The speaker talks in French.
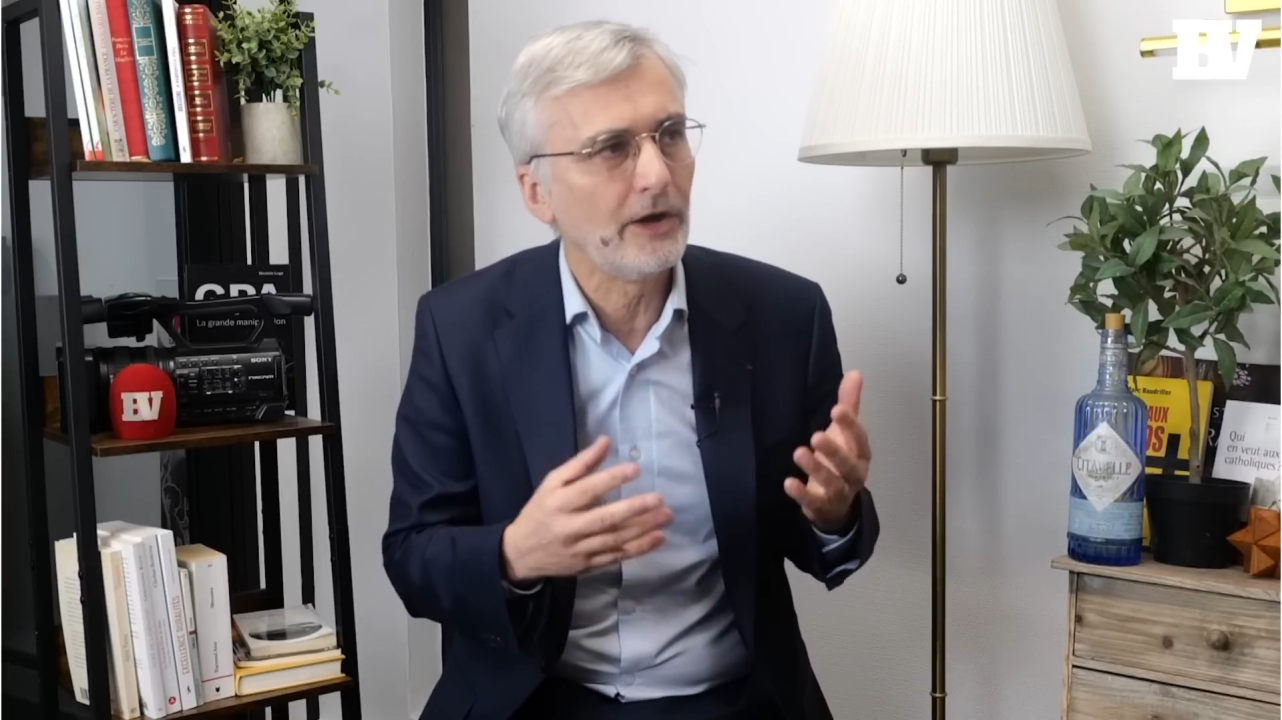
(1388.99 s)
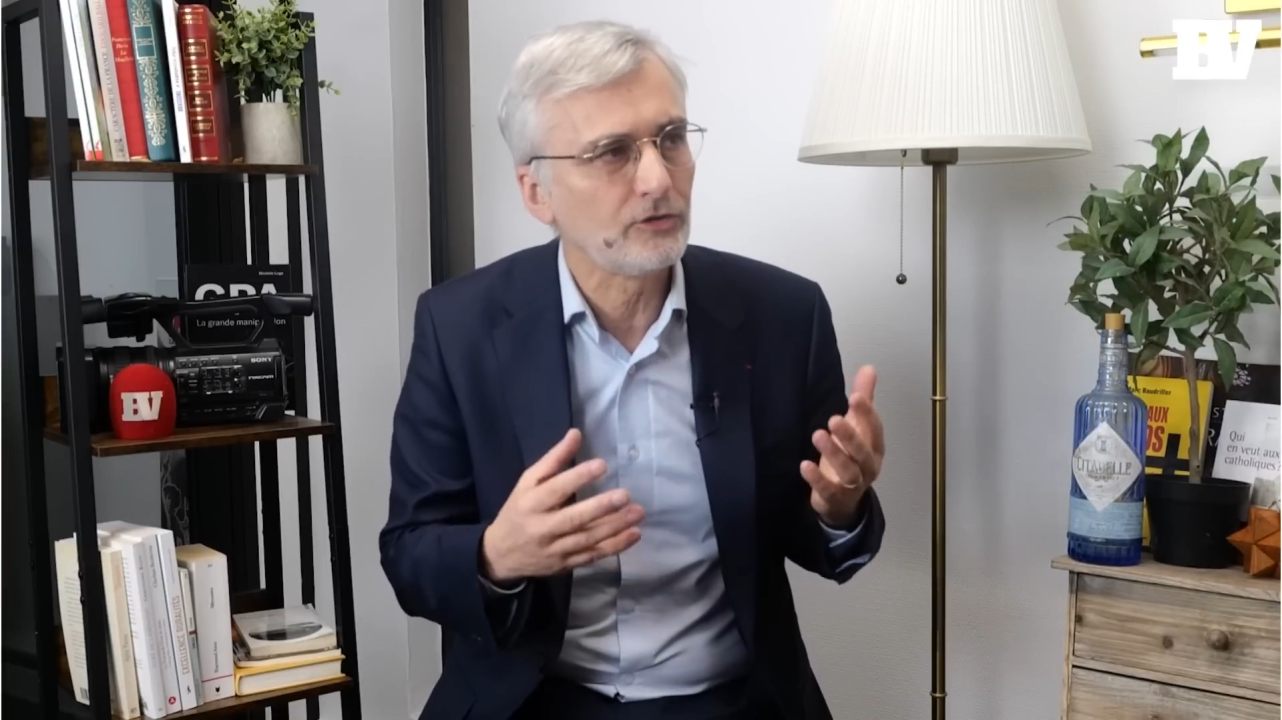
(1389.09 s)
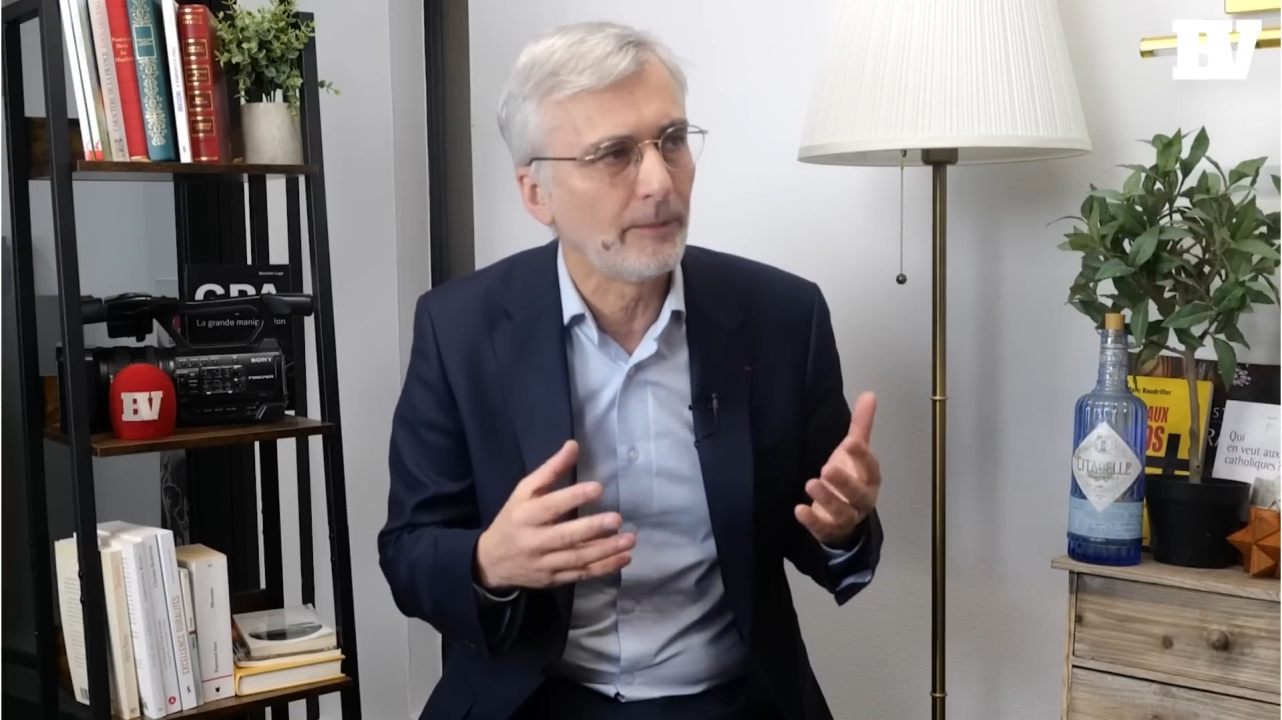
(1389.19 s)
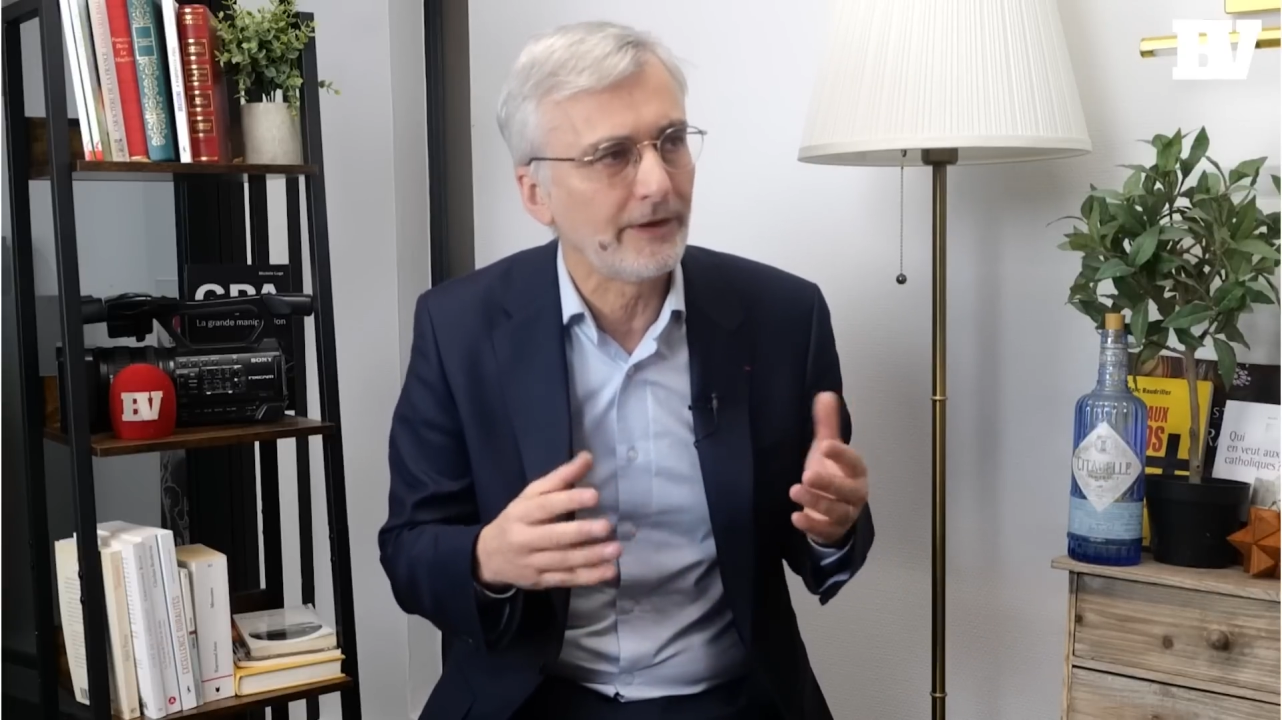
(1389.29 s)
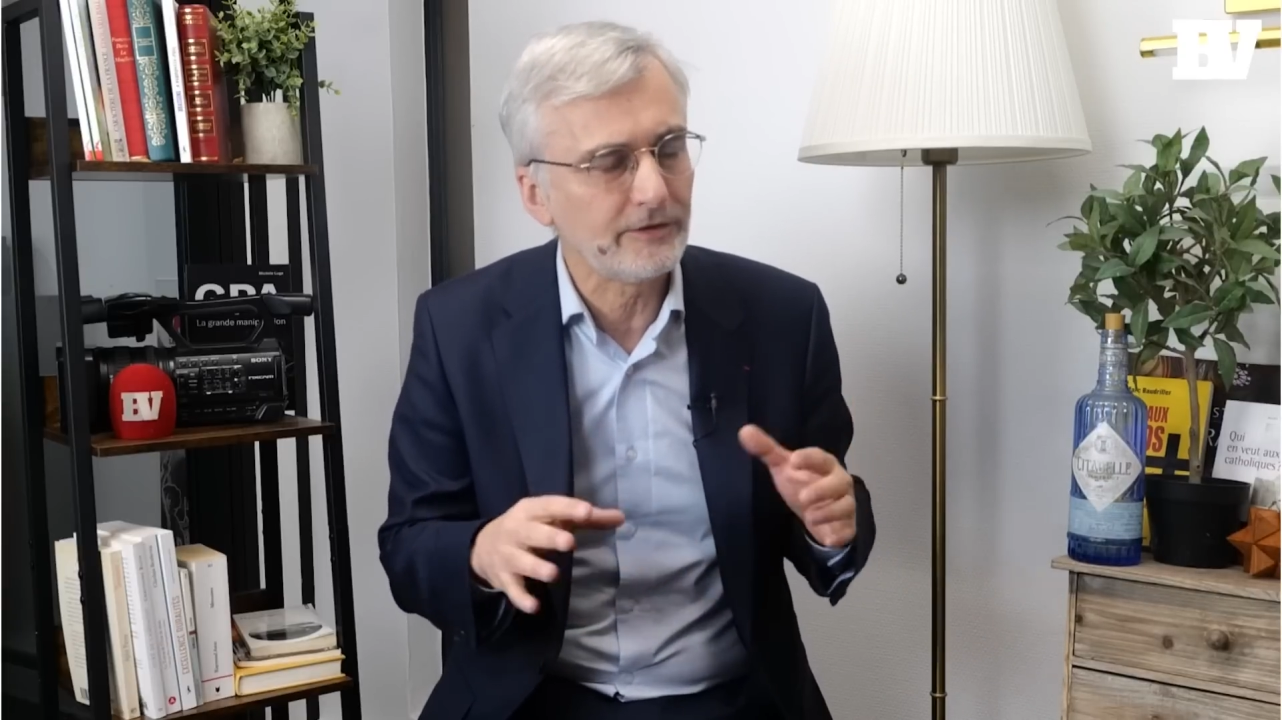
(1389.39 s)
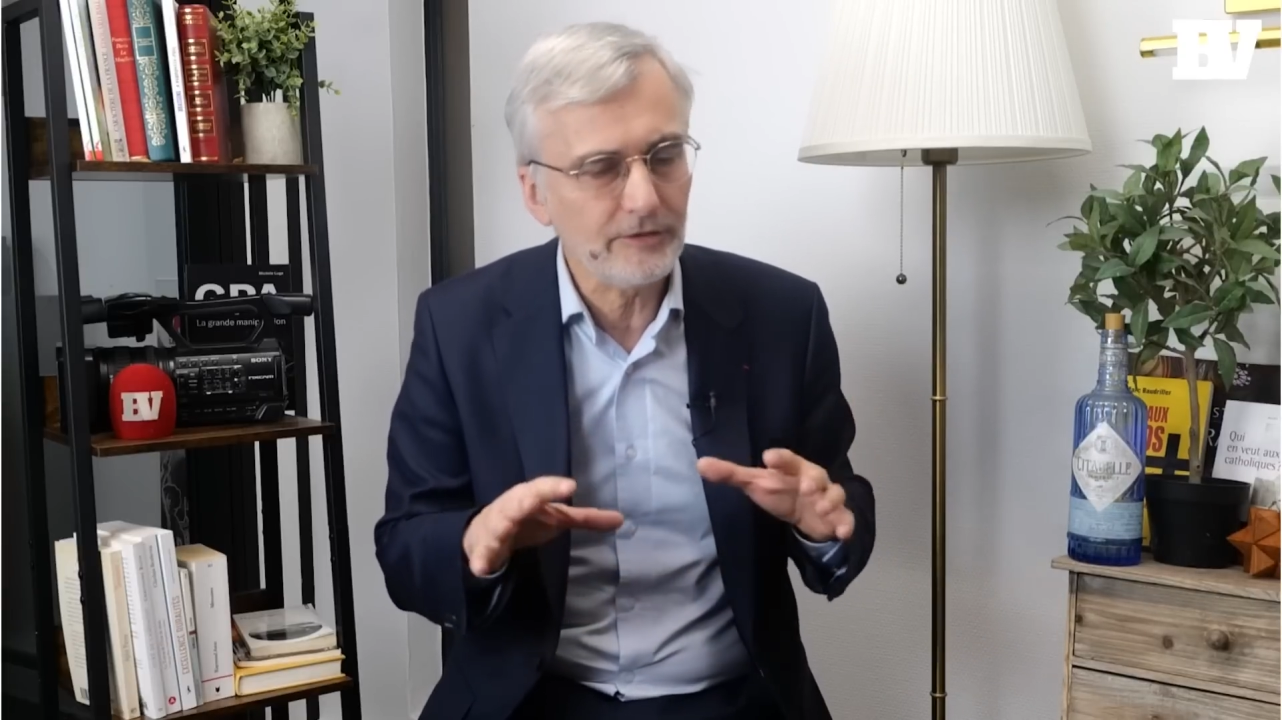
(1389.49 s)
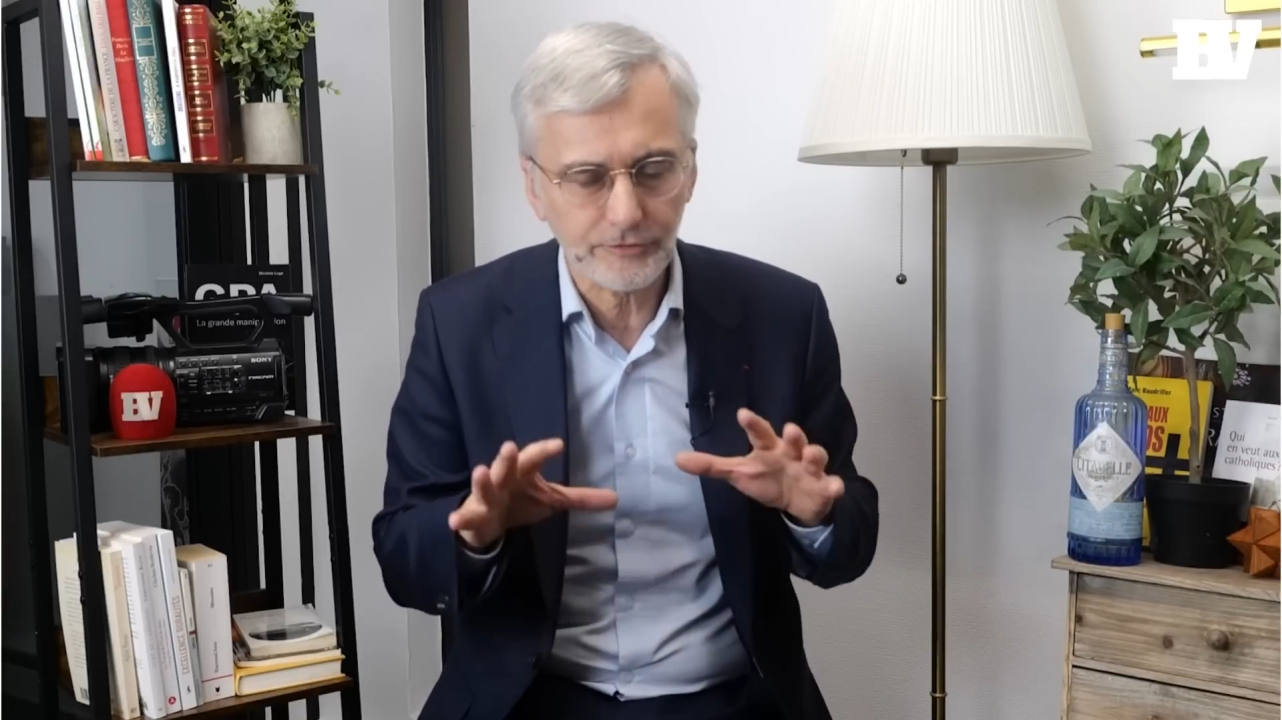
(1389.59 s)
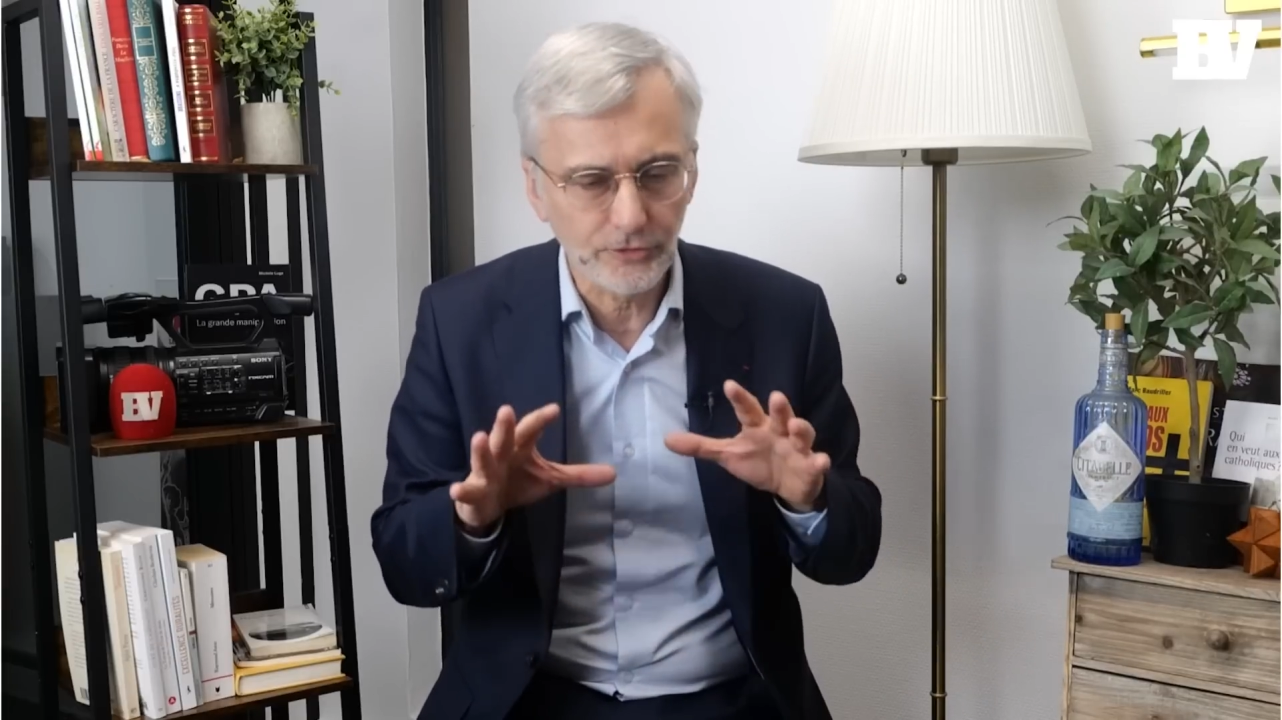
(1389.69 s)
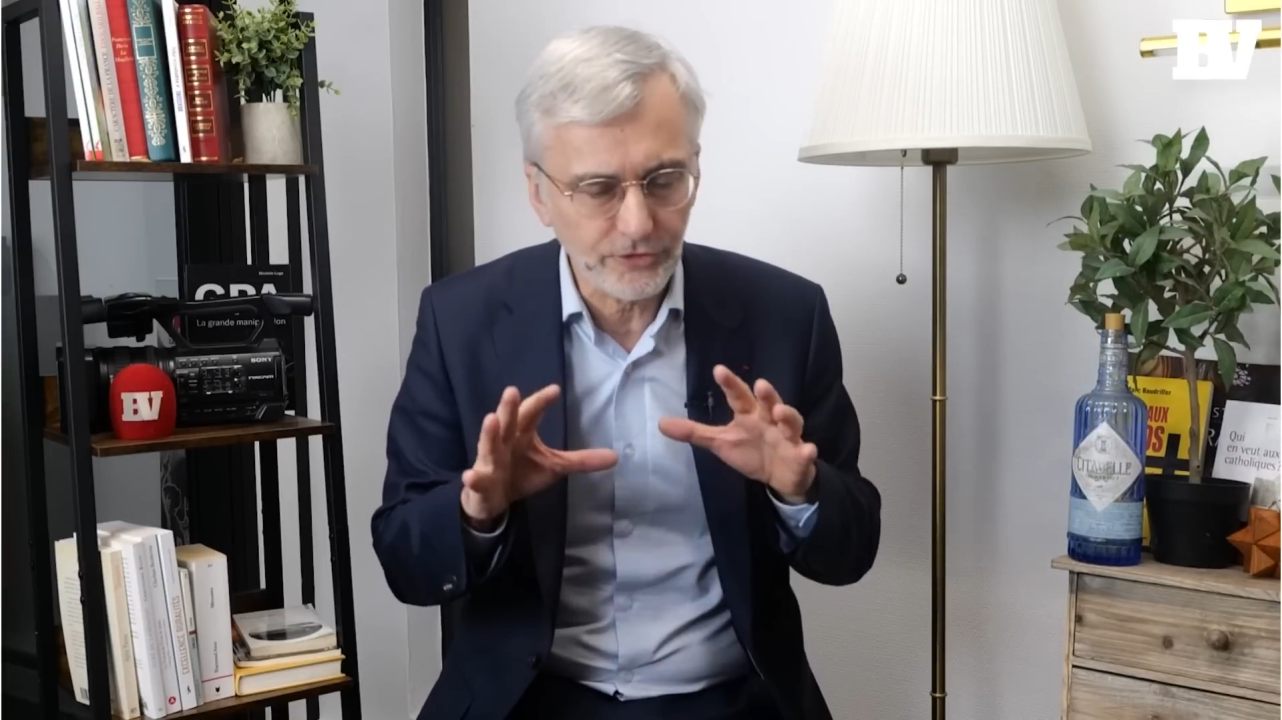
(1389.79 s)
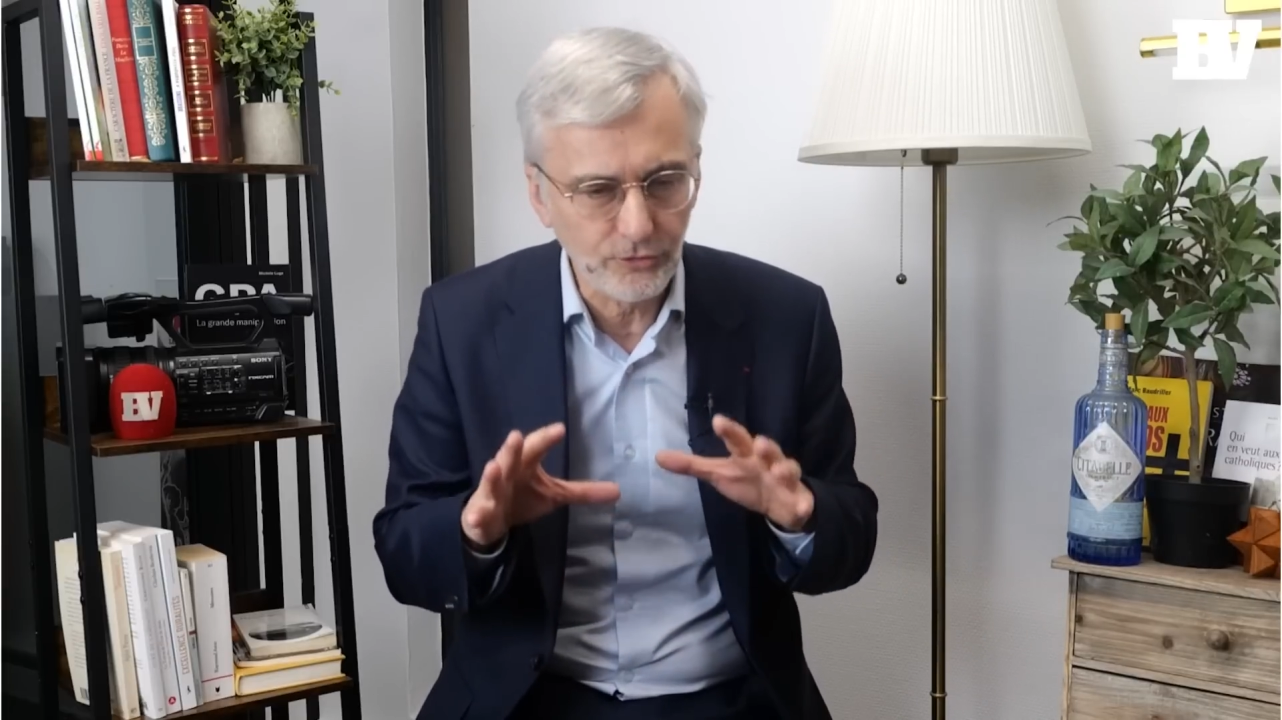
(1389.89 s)
et de soins palliatifs
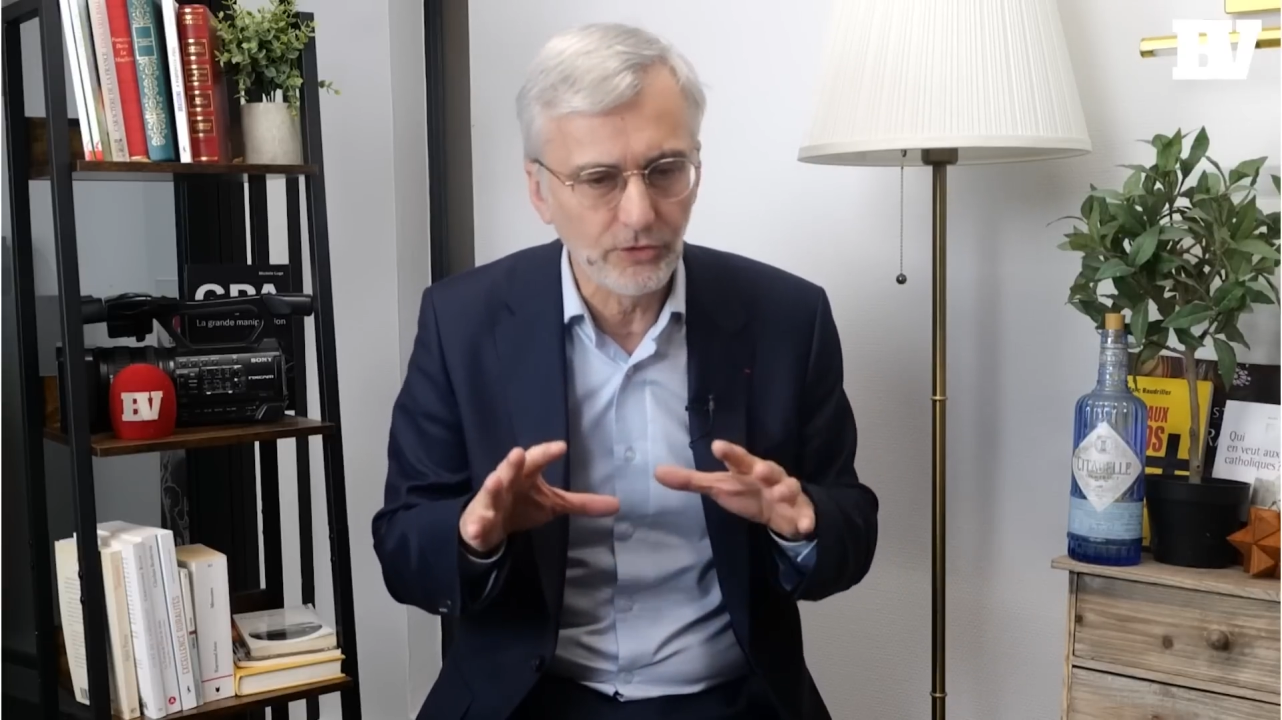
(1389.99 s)
continue